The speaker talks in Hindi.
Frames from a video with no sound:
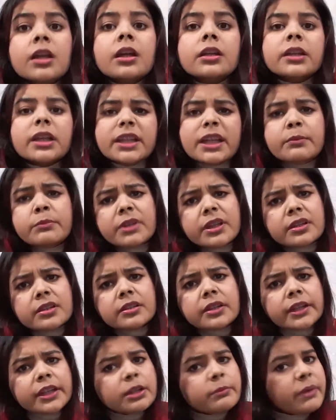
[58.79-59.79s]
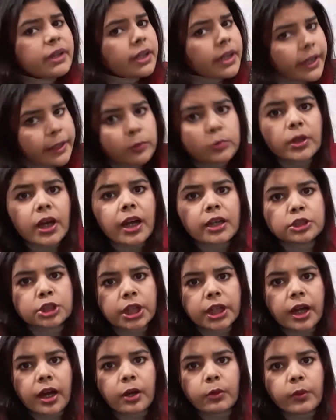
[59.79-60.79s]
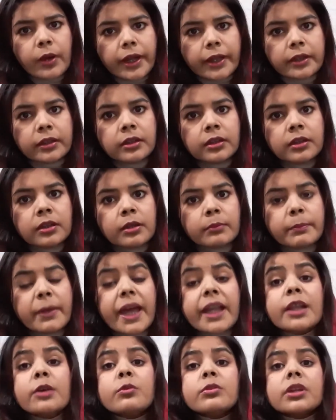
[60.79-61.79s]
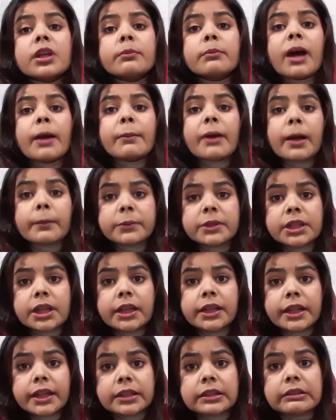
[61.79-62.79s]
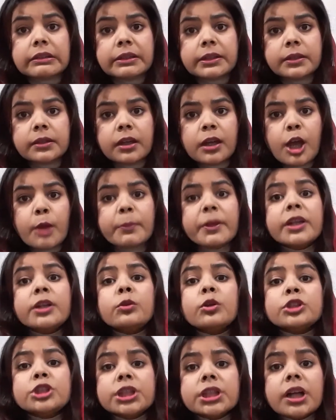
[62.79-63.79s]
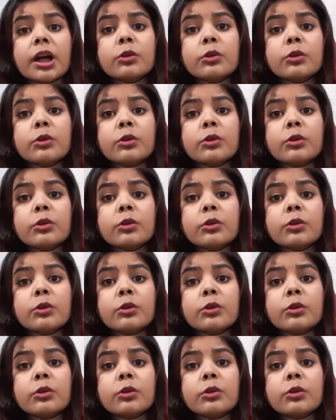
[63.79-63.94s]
नदीम की ज़िंदगी में कई उतार चढ़ाव आए पहले उसके माँ बाप की अलीदगी फिर नोशी का